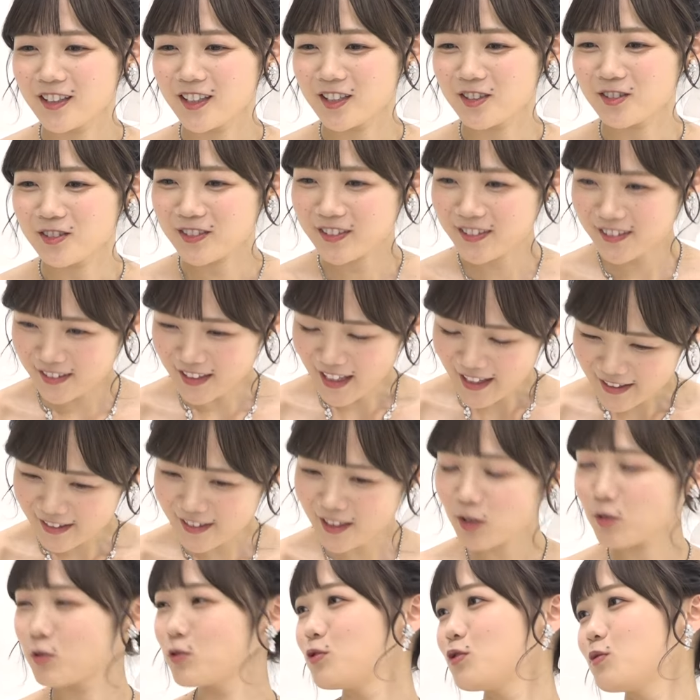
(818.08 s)
あの大
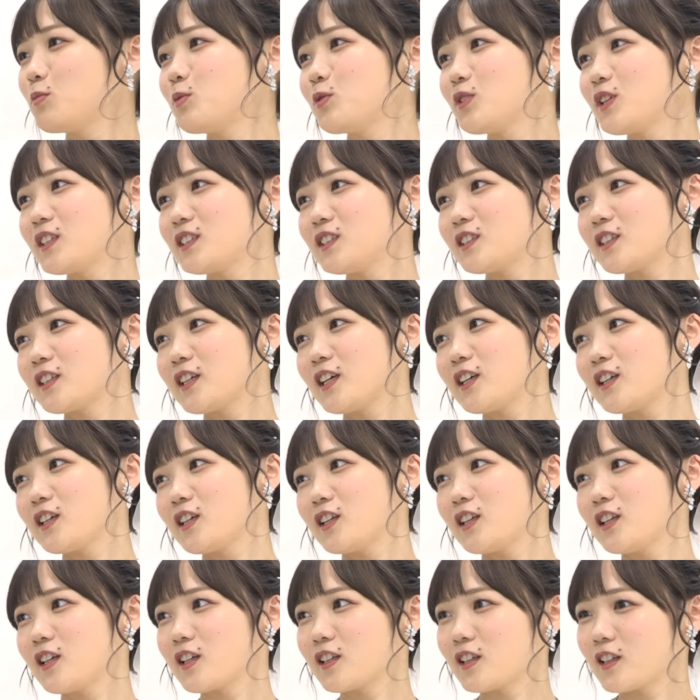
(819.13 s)
抵子供たちは元
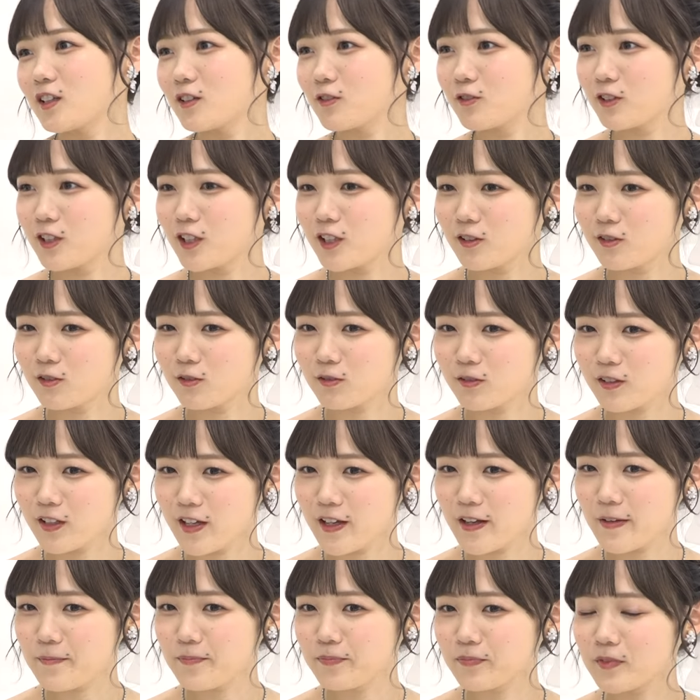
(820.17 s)
気にやってくれるの
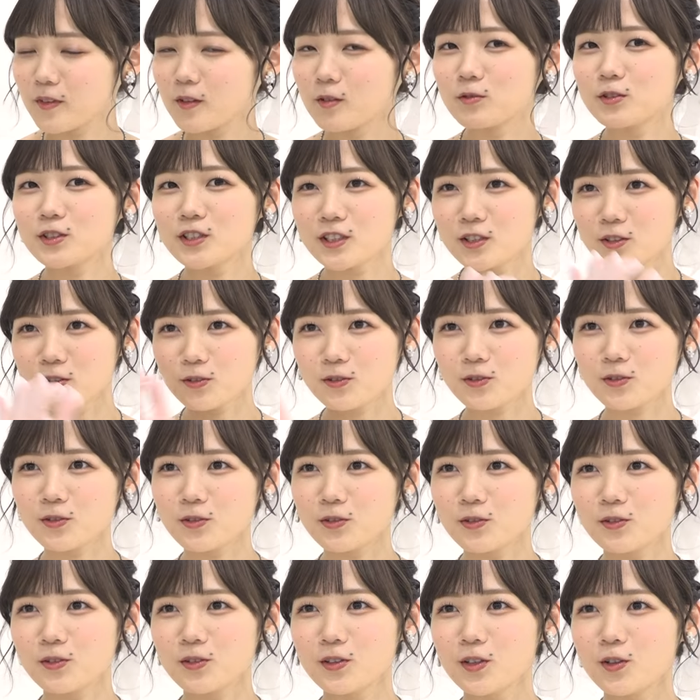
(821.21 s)
で後ろ
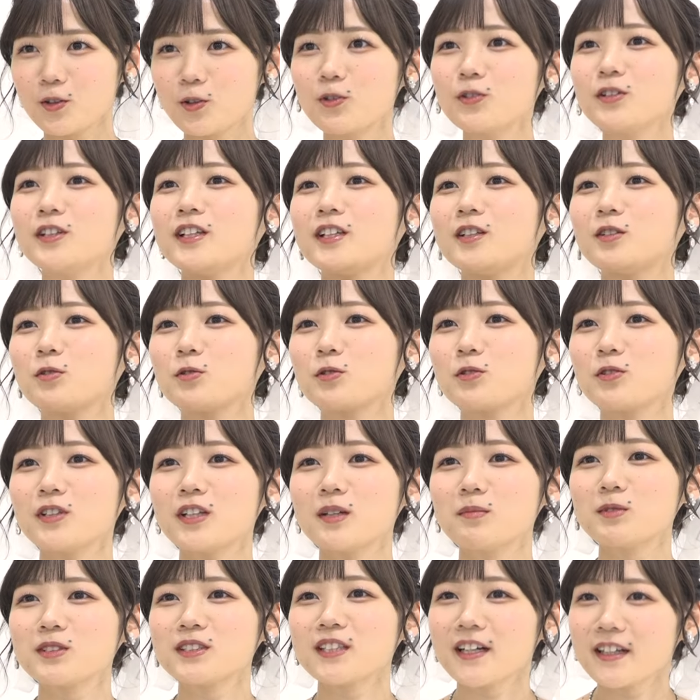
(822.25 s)
の方にいる大
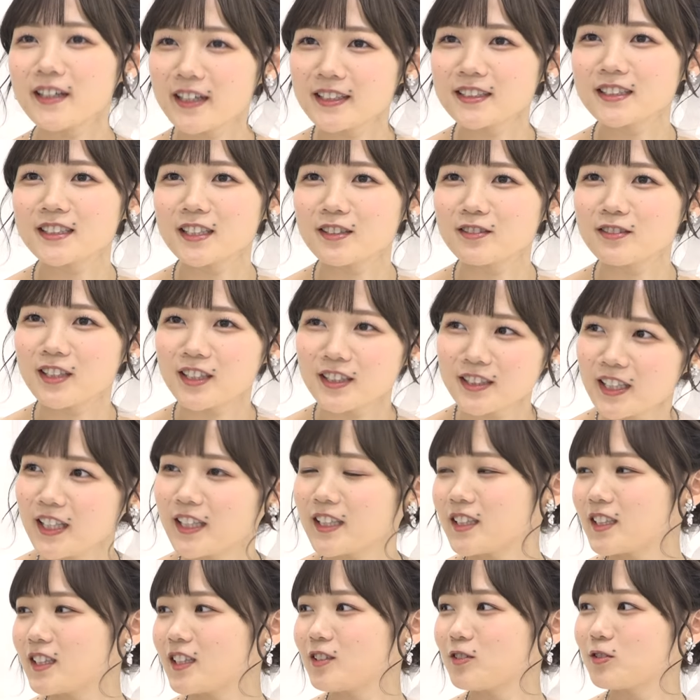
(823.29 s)
人も参加してくださいっ
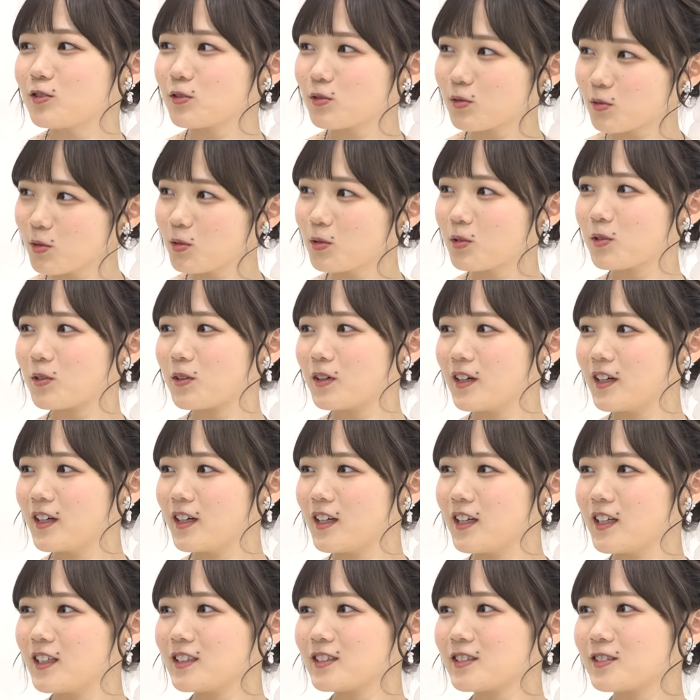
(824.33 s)
て言うと、う
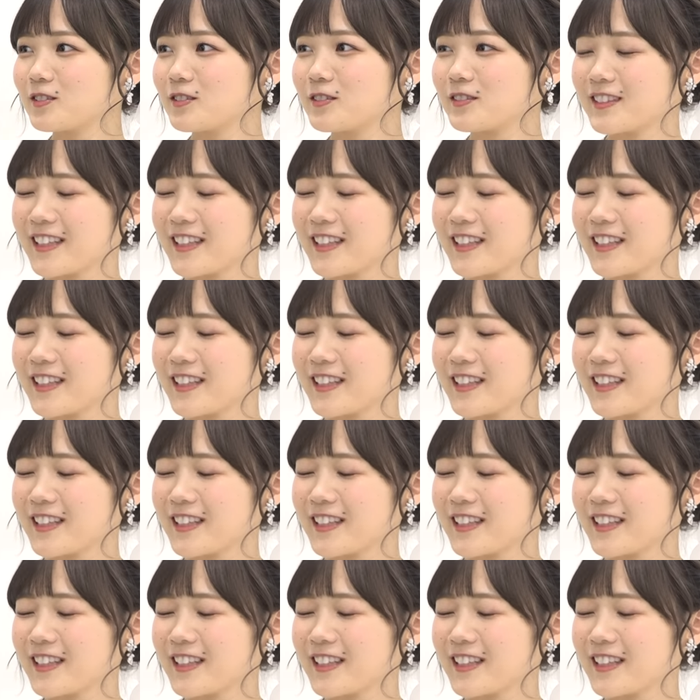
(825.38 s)
ん、ちょっと「